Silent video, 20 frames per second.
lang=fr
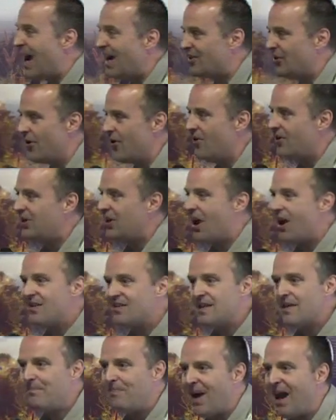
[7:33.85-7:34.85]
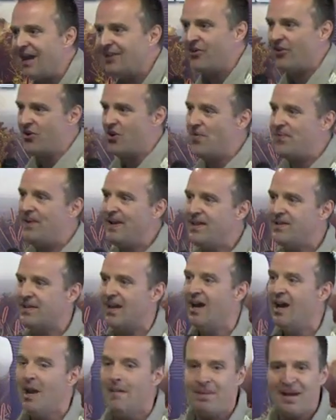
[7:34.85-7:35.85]
dans nos cœurs, c'est Pâques dans nos vies.
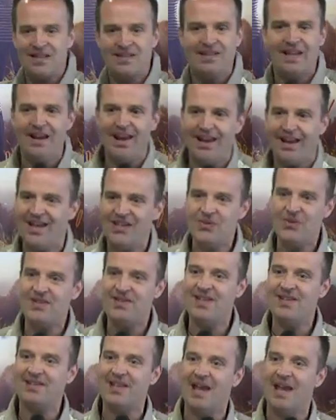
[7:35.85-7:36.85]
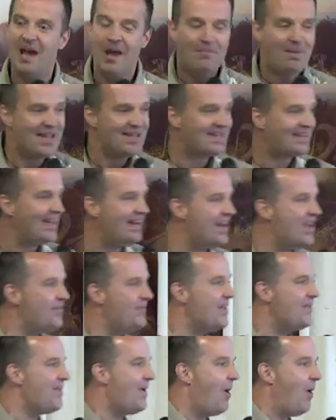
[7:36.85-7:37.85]
Parce qu'il est ressuscité, parce qu'il est
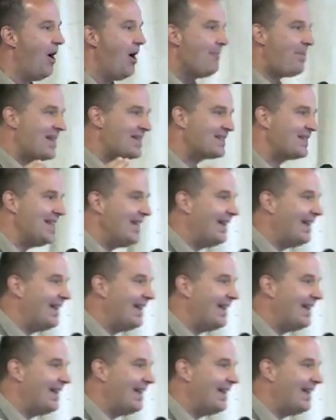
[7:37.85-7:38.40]
vivant, parce qu'il